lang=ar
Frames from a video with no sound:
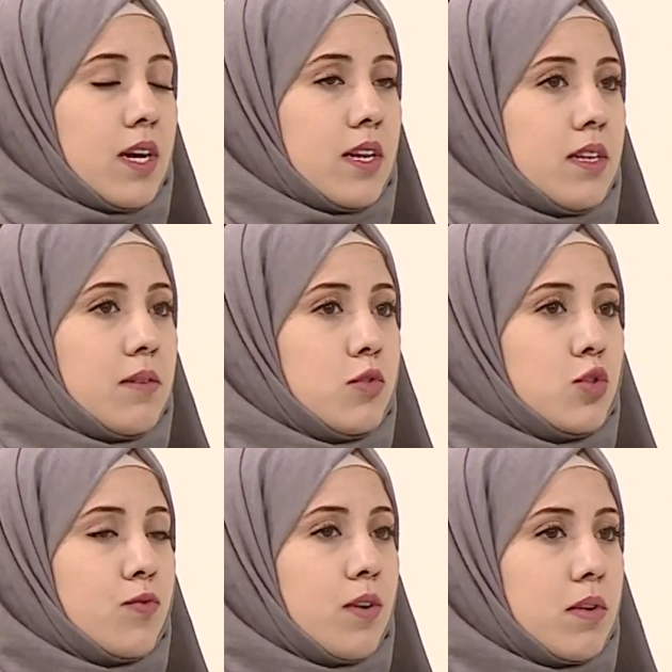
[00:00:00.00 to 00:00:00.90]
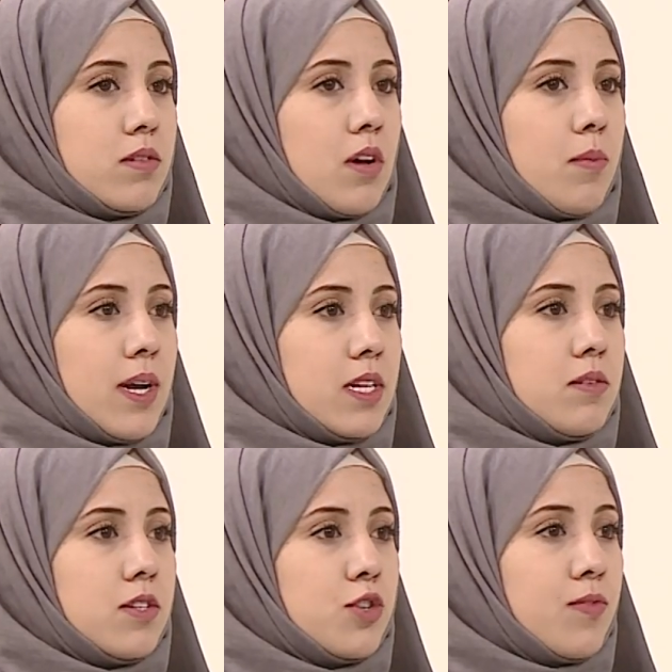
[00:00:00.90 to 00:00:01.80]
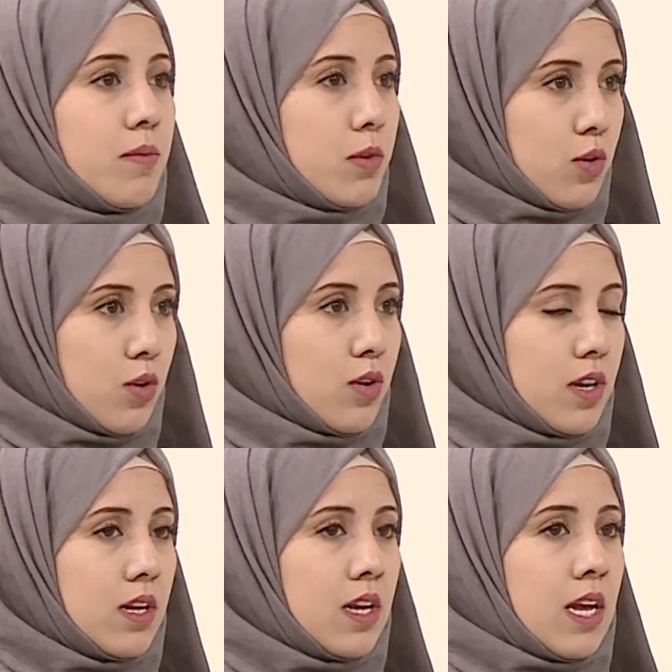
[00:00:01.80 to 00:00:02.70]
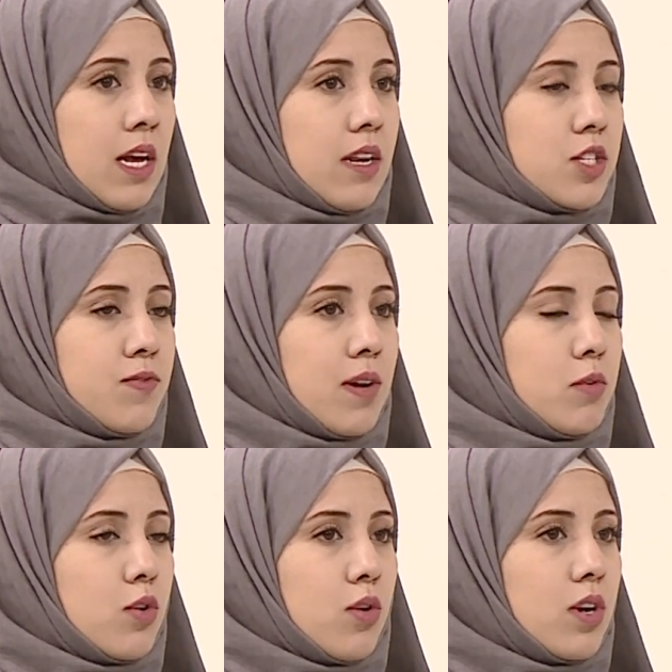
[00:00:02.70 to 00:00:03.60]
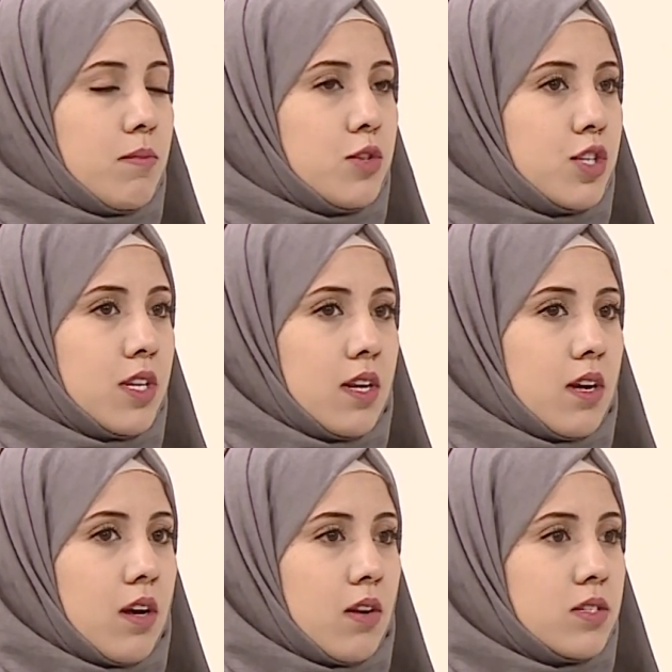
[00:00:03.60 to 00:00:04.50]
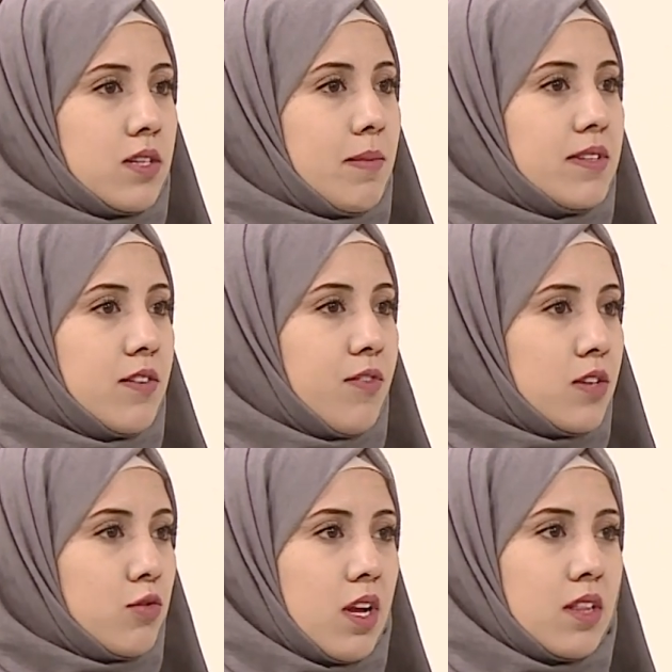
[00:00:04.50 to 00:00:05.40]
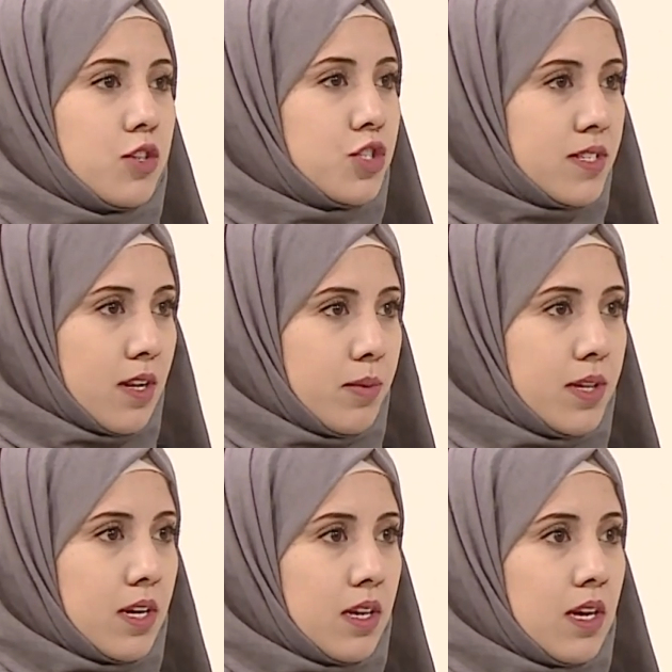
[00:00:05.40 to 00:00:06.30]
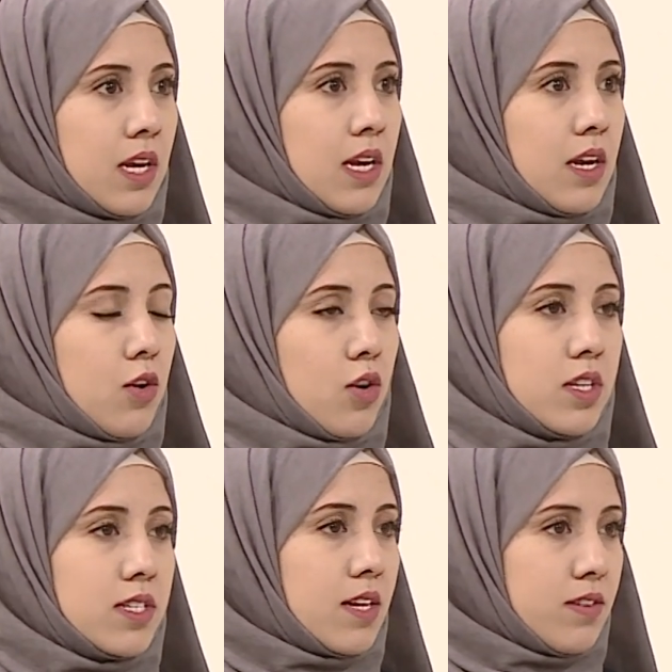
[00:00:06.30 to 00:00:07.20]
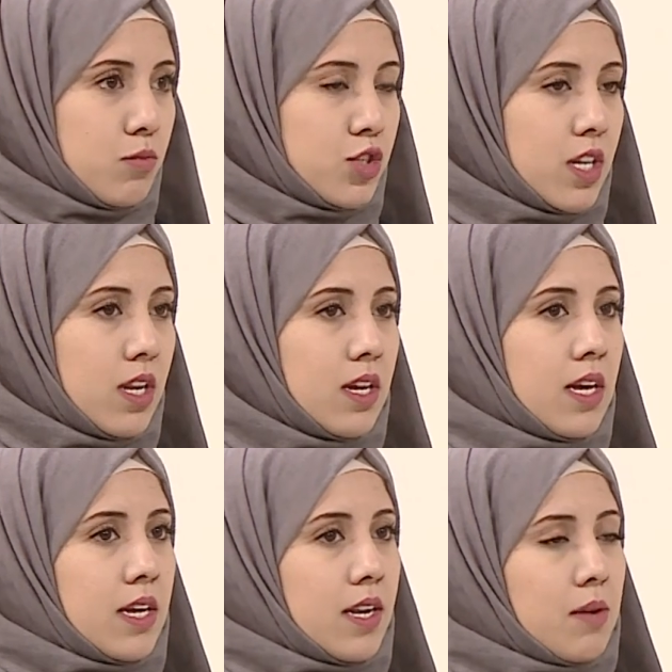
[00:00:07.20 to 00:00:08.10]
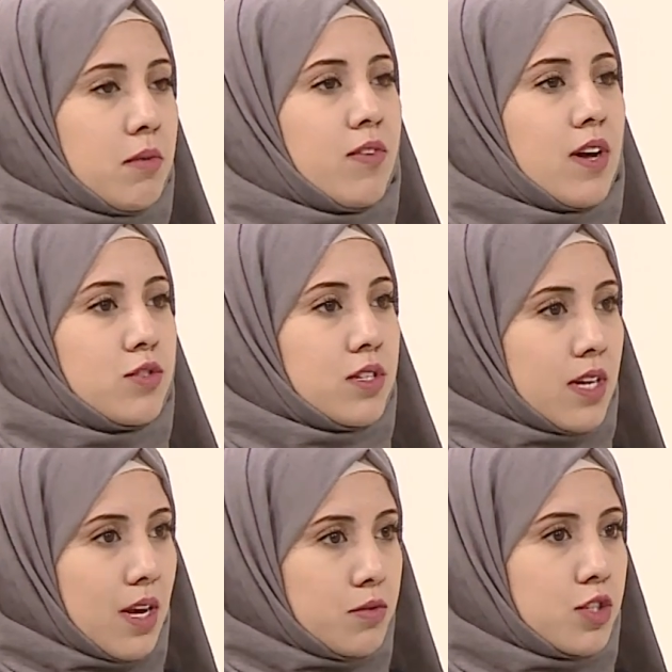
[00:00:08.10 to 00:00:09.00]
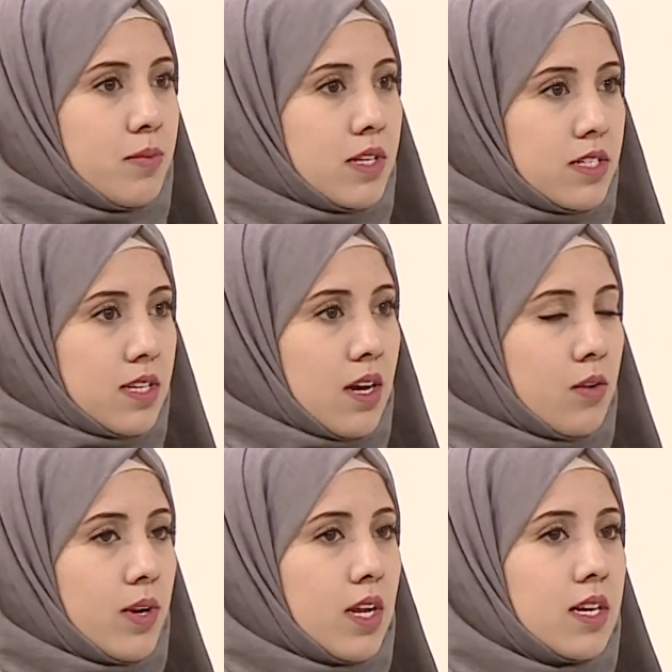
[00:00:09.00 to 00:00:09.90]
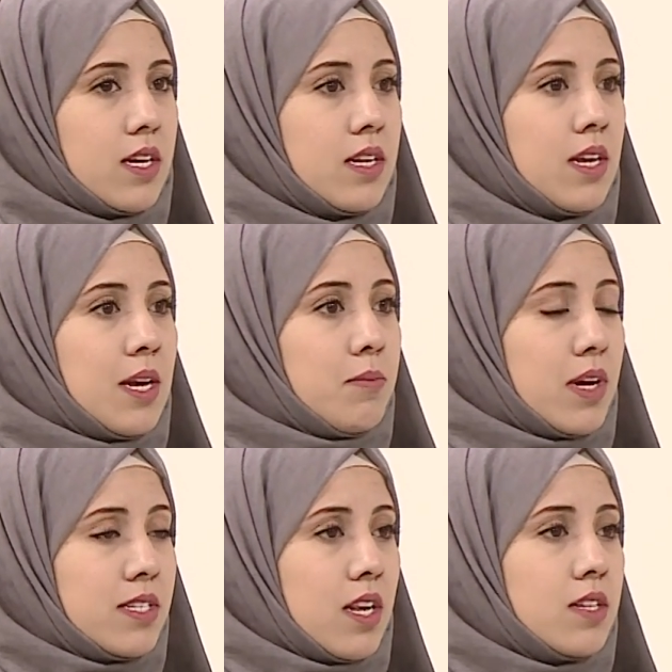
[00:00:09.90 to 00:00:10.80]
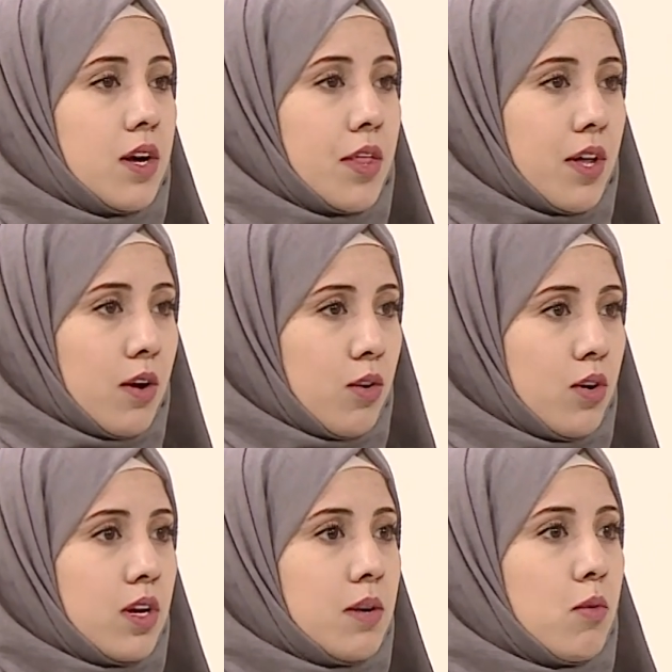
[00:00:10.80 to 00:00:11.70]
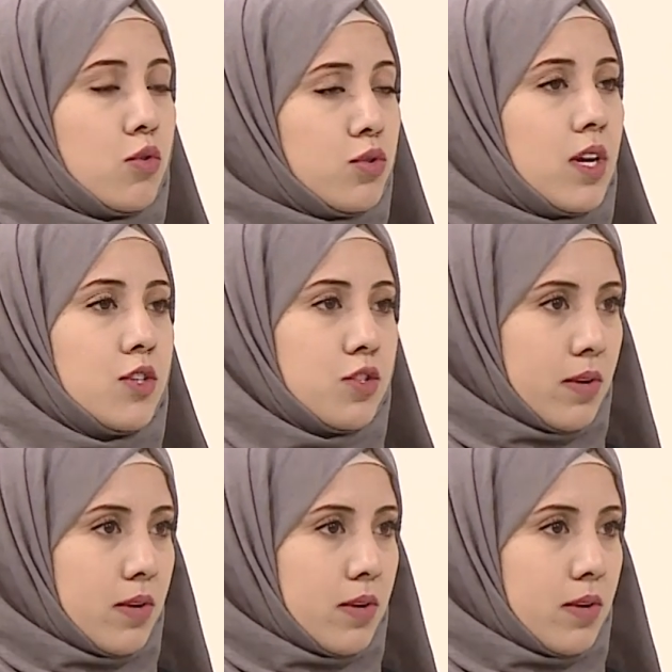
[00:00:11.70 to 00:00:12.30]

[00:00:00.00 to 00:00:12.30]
حاليا بنشوف المرضى بعد شفاء من كورونا هلا شفاء من كورونا مش اني انا خلص عملت الفحص وطلعت نتيجتي سلبيه انه هون انتهت المشكله نعم الفيروس انتهى من جسم الانسان ولكن ما زالت اثاره موجوده على جسم